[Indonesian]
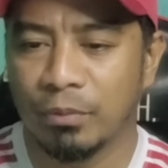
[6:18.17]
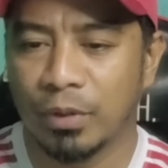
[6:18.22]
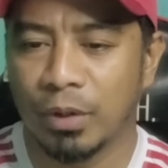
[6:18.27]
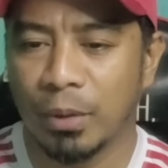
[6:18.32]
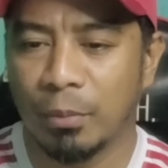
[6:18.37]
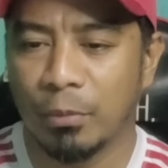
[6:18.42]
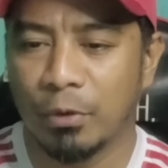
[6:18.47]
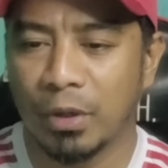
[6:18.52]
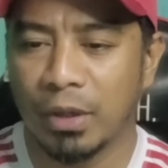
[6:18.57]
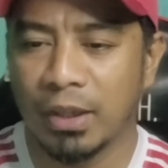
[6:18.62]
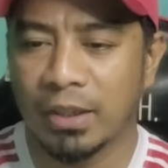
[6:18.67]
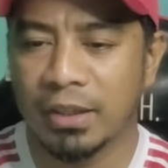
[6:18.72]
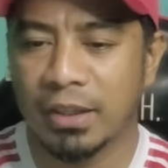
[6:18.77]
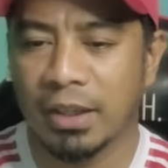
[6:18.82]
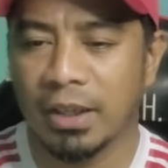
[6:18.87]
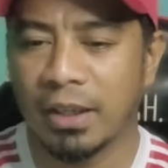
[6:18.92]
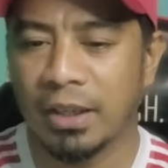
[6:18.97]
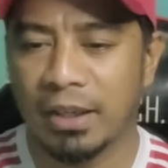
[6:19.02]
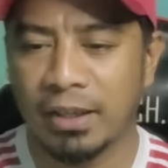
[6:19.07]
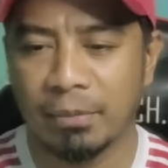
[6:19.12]
Mula-mula
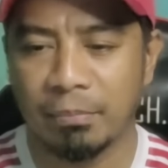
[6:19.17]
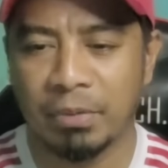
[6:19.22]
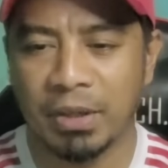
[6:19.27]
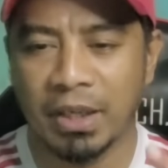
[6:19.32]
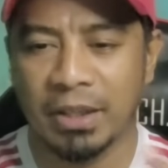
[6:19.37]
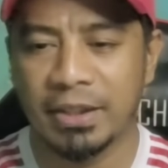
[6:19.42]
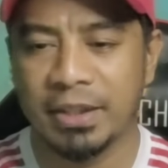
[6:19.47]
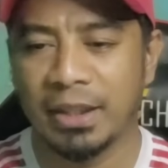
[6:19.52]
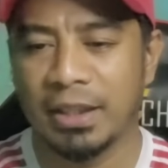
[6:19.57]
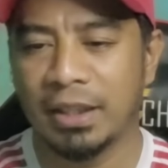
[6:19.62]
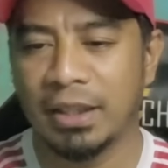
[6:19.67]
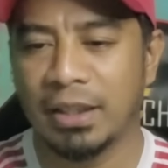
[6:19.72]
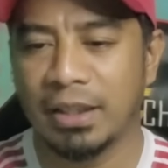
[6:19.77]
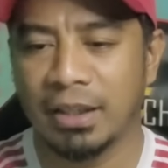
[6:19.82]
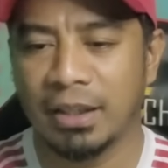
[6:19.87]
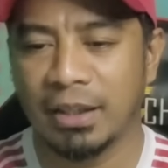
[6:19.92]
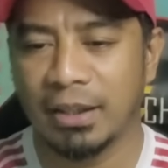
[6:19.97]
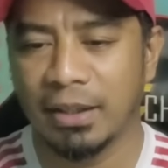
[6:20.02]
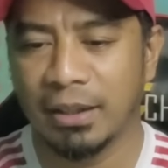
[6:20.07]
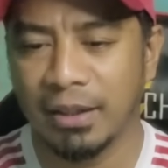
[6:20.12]
sar
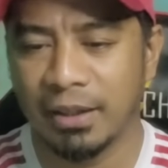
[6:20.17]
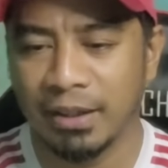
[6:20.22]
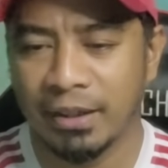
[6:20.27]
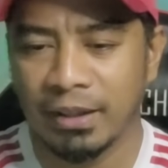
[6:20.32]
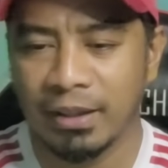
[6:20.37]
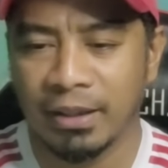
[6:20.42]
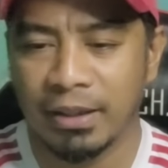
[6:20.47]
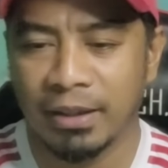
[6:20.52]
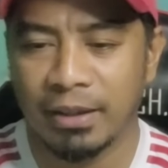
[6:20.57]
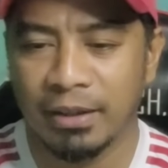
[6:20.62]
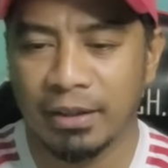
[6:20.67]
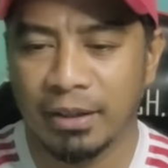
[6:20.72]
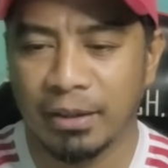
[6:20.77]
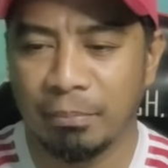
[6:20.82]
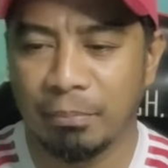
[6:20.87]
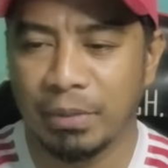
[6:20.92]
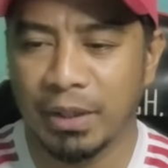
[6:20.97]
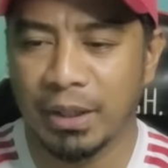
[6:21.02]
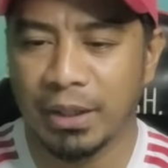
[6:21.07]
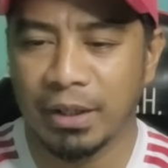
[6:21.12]
Brazil
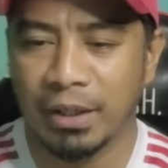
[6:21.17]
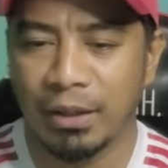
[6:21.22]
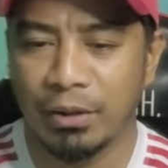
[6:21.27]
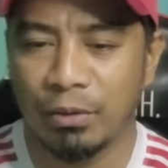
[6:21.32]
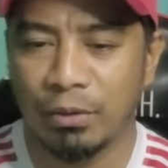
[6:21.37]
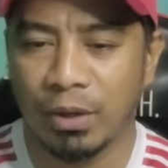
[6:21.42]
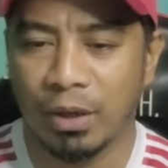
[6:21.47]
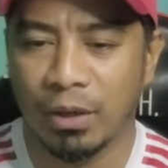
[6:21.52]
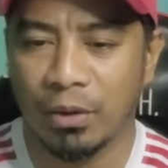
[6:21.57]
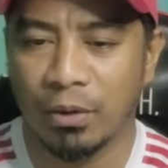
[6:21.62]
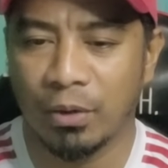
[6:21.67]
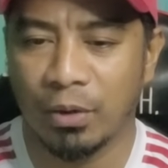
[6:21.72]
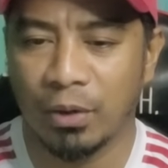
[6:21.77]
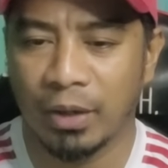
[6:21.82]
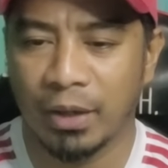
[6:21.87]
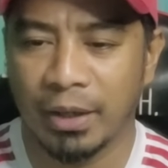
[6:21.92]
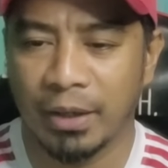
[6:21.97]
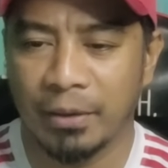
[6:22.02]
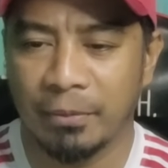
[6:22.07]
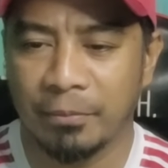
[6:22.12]
gembira dua
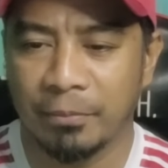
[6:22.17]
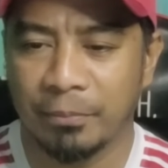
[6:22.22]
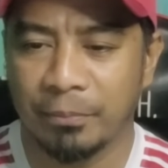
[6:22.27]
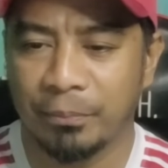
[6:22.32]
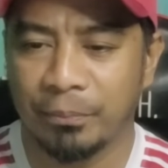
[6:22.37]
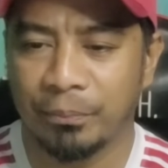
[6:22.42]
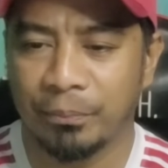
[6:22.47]
gol kan.